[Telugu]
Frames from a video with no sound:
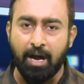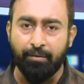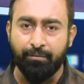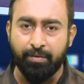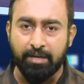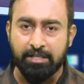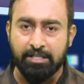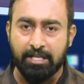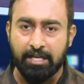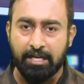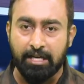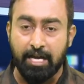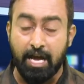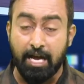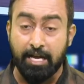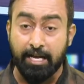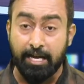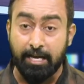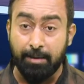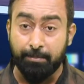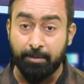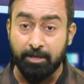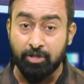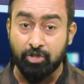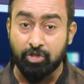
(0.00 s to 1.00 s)
ఆఫీసర్గా
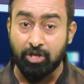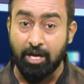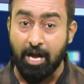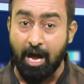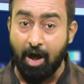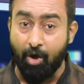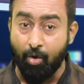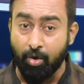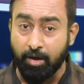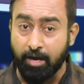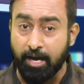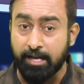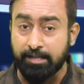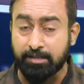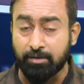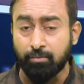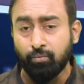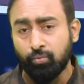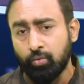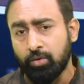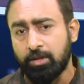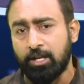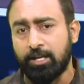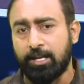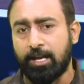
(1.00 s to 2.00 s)
కనిపించే అవకాశం
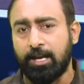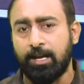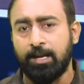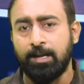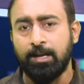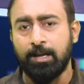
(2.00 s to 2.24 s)
ఉందట